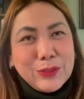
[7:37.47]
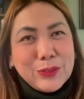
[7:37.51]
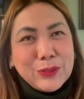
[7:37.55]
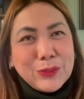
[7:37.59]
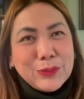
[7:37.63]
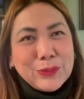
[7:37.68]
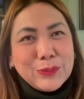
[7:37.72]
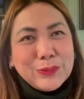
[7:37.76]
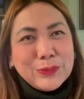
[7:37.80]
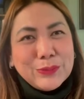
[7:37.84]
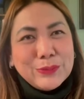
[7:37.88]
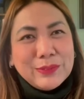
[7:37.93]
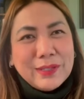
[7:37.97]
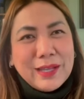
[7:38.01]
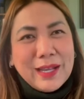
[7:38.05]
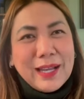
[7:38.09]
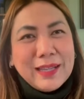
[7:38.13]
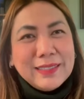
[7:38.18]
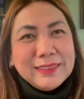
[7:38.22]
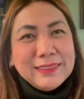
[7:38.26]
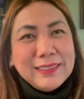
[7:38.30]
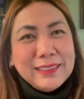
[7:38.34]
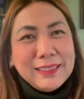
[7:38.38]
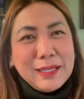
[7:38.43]
you know,
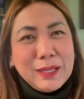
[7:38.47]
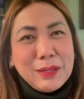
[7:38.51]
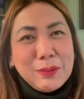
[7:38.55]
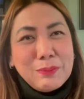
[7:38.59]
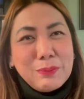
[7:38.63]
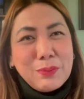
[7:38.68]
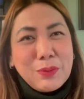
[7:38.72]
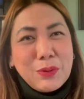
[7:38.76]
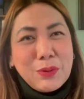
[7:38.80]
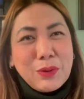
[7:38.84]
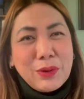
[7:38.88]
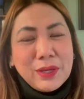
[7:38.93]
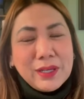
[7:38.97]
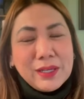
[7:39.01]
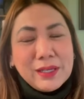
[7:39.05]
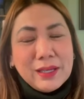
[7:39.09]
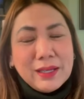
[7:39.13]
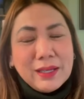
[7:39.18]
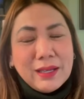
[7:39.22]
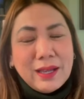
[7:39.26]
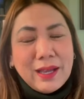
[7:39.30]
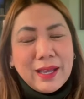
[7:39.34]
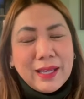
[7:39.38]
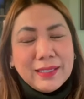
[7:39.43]
ang delay po
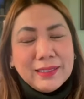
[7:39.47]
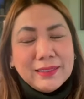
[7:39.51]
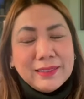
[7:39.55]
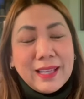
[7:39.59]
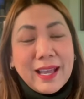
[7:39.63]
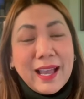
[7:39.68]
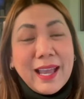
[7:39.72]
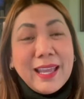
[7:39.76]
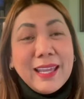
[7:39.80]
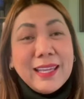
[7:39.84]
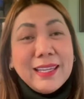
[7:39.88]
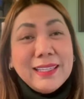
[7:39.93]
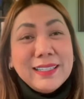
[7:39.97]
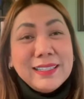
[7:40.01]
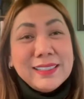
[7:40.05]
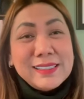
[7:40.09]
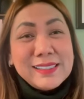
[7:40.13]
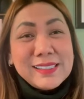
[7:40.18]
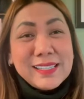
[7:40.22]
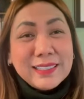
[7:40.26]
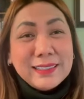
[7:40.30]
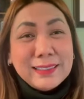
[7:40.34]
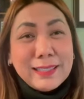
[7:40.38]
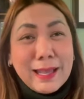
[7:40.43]
ay
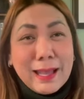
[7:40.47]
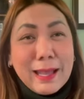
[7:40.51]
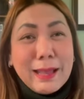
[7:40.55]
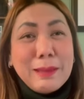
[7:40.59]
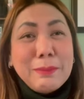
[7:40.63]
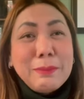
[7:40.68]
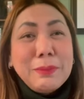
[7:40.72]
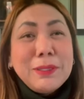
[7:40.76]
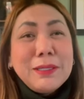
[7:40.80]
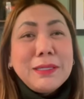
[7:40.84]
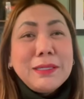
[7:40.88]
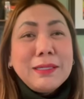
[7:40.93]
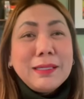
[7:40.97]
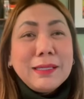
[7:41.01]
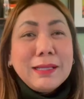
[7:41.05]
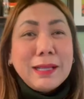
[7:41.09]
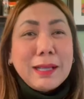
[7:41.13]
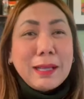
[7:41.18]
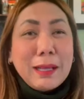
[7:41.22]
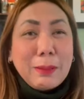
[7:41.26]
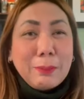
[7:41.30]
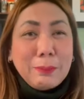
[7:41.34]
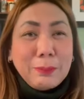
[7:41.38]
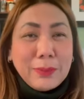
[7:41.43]
dahil sa dami na nag
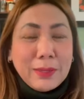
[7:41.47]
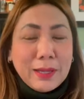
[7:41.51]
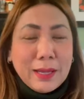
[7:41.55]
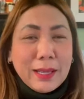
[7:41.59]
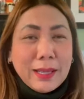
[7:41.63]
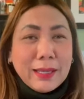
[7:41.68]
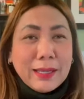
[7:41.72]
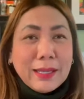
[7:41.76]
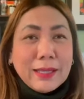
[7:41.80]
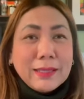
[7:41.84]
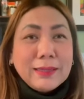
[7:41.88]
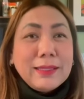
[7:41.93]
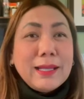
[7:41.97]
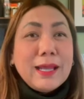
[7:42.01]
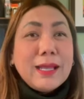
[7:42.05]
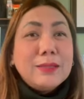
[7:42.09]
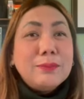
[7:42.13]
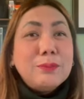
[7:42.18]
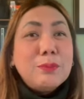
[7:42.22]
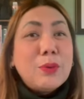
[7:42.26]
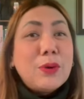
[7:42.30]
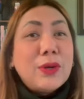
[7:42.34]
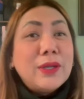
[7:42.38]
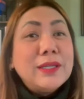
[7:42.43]
apply at
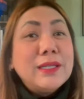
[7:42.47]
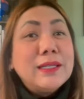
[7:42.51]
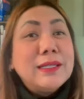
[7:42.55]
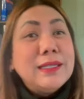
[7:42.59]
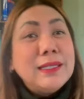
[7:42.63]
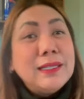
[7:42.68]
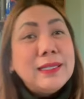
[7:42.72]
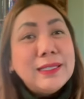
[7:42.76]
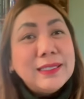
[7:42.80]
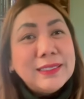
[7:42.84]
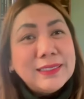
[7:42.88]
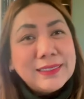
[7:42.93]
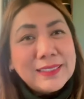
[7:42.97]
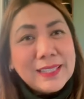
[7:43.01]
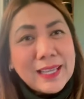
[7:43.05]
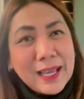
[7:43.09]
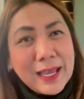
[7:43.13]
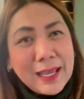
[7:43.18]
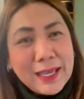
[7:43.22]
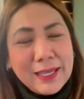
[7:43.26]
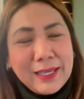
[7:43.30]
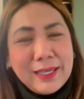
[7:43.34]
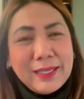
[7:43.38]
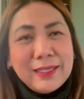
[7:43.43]
lahat po ay
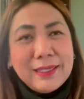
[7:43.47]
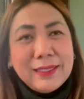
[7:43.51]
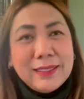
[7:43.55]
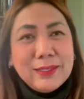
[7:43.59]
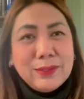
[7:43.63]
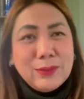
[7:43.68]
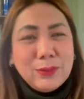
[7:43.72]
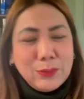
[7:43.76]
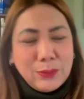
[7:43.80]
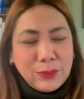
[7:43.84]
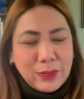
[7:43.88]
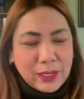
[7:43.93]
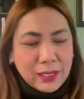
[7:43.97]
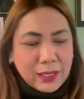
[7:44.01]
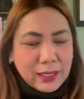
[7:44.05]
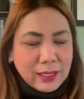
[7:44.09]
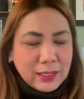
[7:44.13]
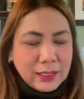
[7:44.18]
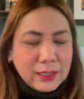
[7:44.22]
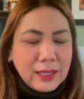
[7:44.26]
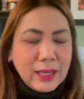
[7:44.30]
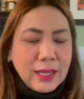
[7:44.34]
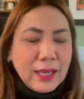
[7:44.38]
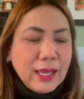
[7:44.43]
naghihintay.
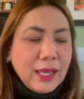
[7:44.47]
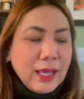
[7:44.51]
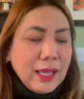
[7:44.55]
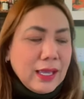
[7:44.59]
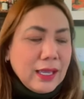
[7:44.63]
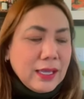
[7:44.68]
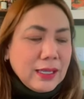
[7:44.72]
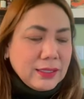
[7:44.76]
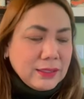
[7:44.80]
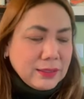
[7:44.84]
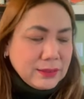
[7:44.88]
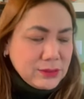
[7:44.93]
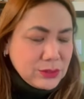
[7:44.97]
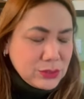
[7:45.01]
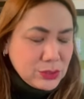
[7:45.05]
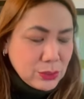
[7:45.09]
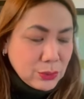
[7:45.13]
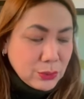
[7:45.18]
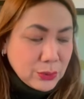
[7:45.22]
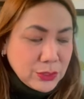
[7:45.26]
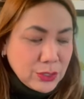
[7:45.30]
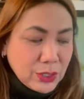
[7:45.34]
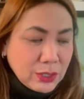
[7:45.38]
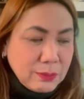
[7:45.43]
Okay?
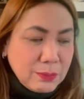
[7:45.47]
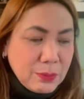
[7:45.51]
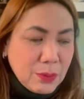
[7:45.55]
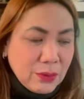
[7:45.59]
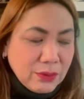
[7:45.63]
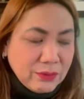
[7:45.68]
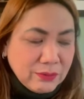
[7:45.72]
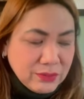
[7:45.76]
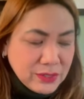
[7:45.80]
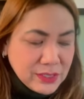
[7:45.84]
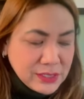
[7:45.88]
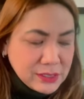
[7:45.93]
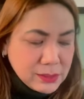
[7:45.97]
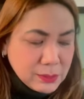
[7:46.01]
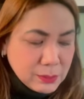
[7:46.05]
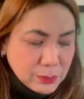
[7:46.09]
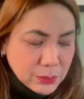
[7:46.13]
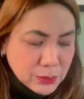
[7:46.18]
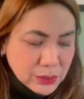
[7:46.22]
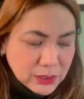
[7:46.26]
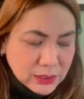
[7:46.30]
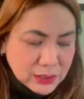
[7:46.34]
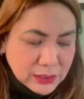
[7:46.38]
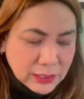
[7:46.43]
So, yan po ang
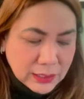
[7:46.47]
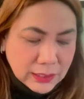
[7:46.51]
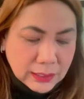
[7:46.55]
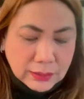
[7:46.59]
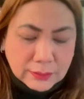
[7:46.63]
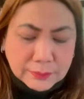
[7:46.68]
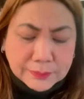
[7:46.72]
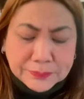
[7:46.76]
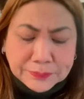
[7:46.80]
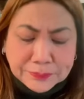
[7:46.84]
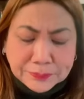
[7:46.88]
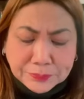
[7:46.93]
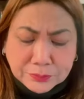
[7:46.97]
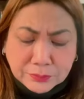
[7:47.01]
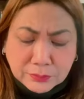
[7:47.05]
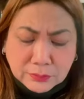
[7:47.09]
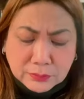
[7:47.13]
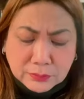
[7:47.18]
visa bulletin